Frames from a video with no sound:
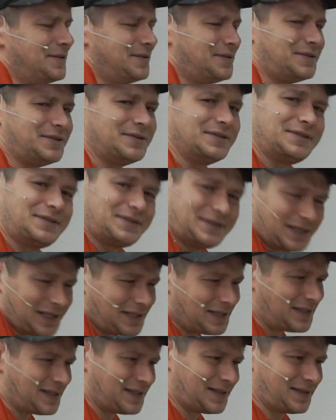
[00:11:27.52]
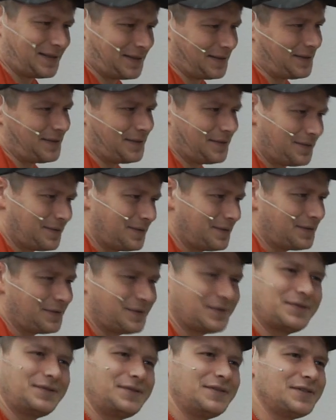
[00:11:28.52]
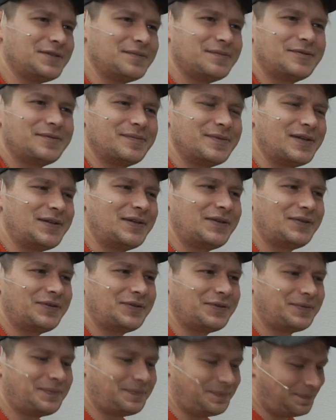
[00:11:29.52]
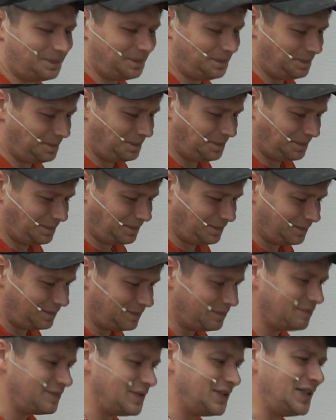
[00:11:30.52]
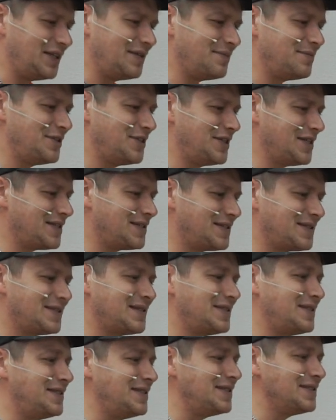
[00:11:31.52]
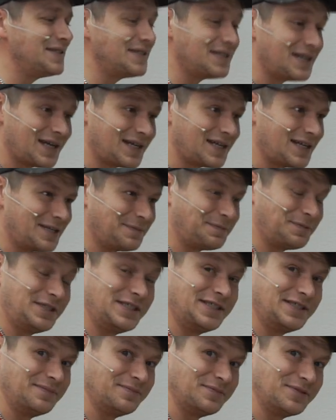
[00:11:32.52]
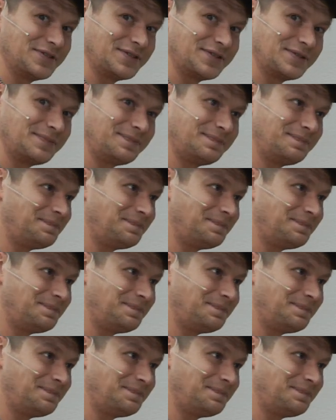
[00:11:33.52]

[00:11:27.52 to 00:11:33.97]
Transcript: Und das ist so dieser Moment, mit dem ich jetzt diesen Tag abschließen muss.